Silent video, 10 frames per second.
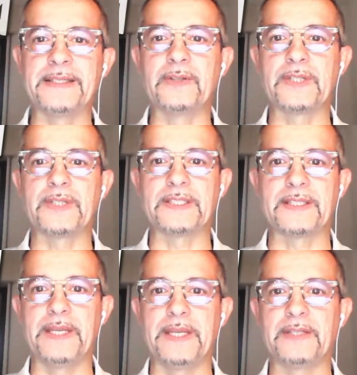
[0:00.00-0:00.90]

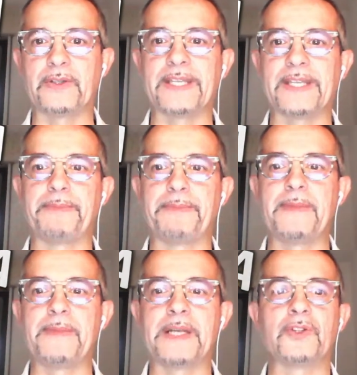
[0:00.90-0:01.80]
Testamento che
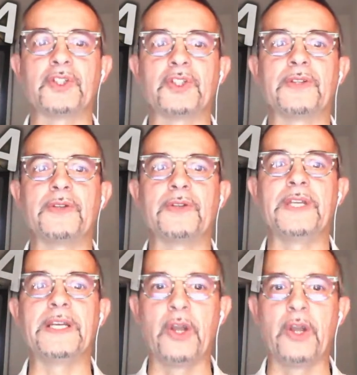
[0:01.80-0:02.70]
esprime il concetto
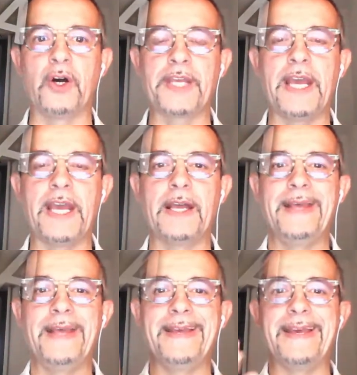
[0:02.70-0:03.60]
di gloria
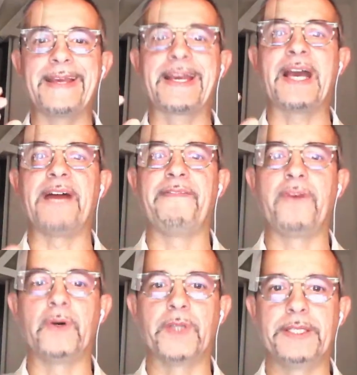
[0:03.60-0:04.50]
è
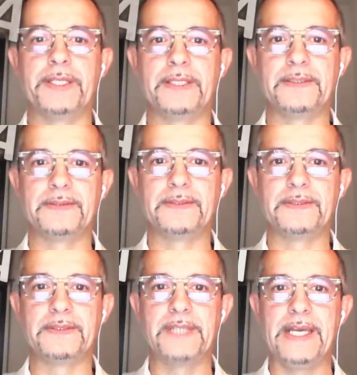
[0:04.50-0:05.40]
kavod.
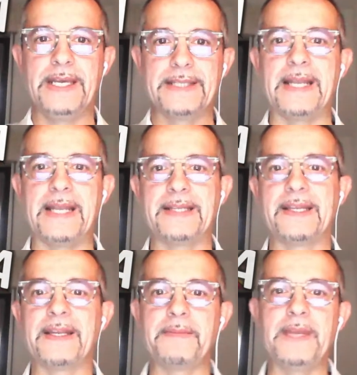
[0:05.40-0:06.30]
Tale
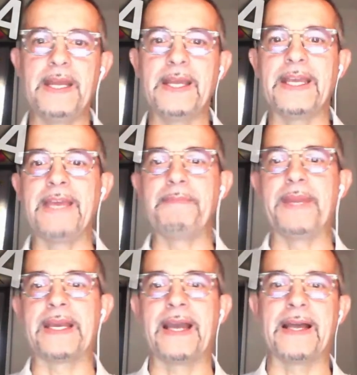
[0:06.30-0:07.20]
termine
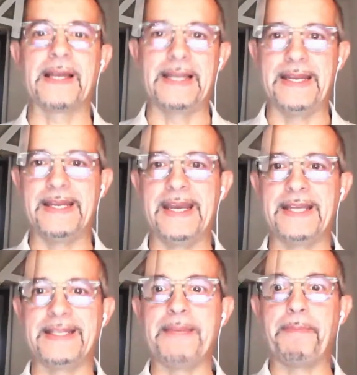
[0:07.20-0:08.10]
implica l'idea
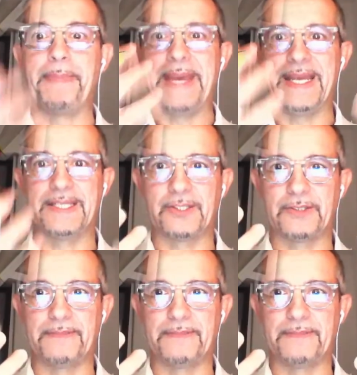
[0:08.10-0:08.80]
di peso.